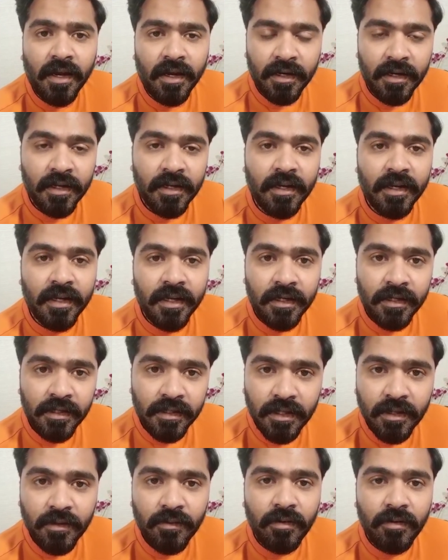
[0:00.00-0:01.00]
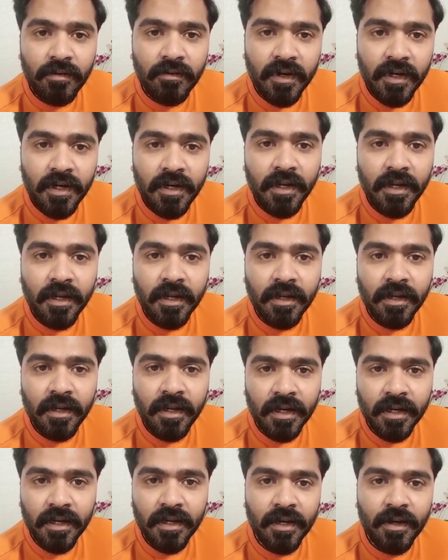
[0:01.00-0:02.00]
ஆனால் இந்த ஒரு வாட்டி
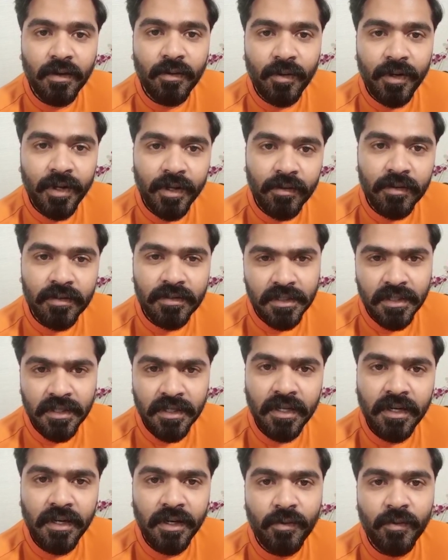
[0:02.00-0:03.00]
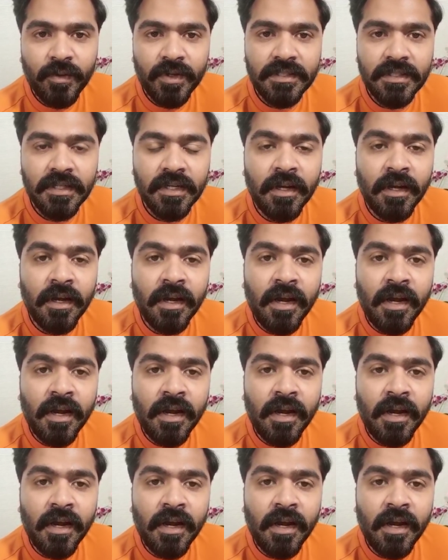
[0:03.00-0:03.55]
எனக்காக ஒரே ஒரு சின்ன ரிக்வெஸ்ட்